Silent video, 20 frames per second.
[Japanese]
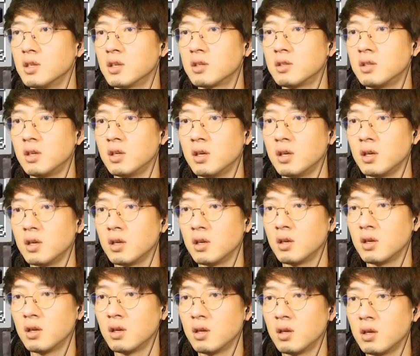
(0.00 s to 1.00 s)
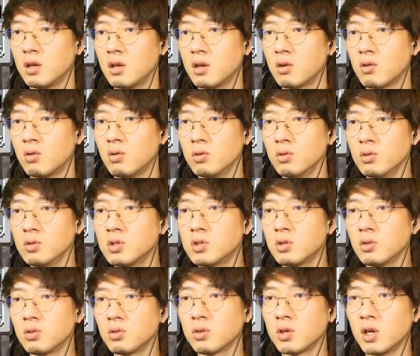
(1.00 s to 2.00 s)
じゃなくて、この
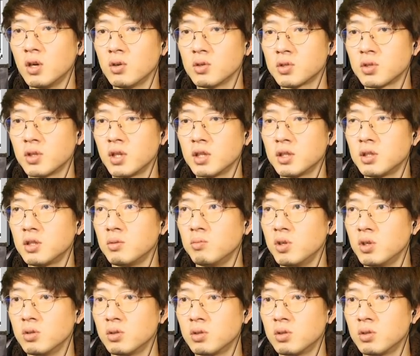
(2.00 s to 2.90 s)
人とかを育ててみ